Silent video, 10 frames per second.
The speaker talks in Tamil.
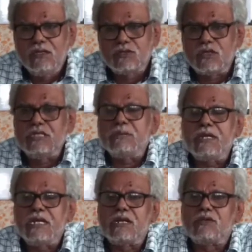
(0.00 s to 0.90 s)
ஸோ இந்த
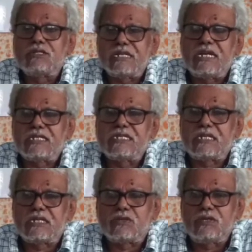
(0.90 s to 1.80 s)
மாதிரியான ஒரு ஸ்டேட்டஸ்
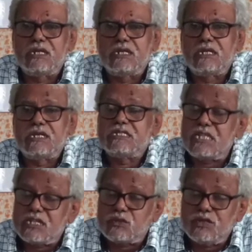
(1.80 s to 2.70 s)
இருக்கிற துணிகள் இருக்குது
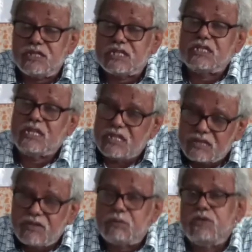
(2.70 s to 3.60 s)
சில துணி இருக்குது
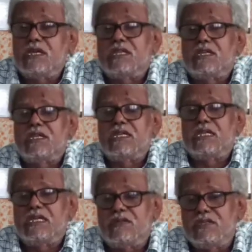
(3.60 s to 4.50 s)
இழுக்கவே முடியாது
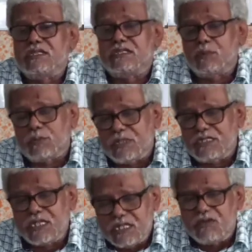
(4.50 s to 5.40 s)
நீங்கள் இருபத்தஞ்சு
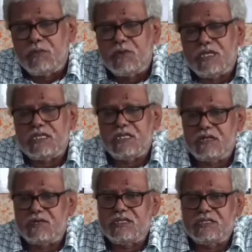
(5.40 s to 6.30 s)
முப்பத்தஞ்சுக்கு இழுக்கவே முடியாது
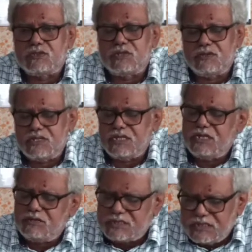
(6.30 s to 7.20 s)
இருபத்தஞ்சு துணியை வந்து நீங்கள்
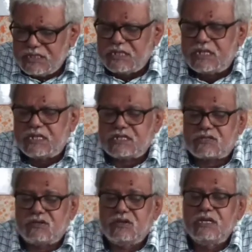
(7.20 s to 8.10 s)
இருபத்தஞ்சு இழுக்கிறதே
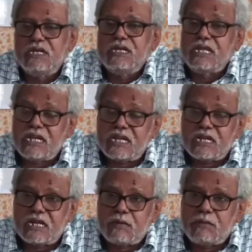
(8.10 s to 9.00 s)
கஷ்டம் என்ன
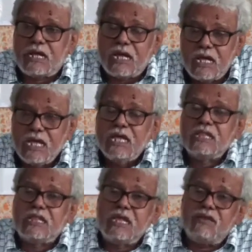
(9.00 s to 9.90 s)
காரணம்னா
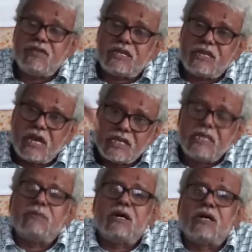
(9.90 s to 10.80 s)
தேவைக்கு
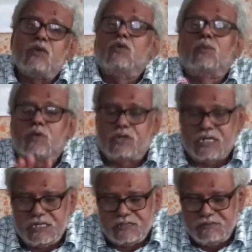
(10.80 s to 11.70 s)
அதிகமாக லூப் போட்டாங்க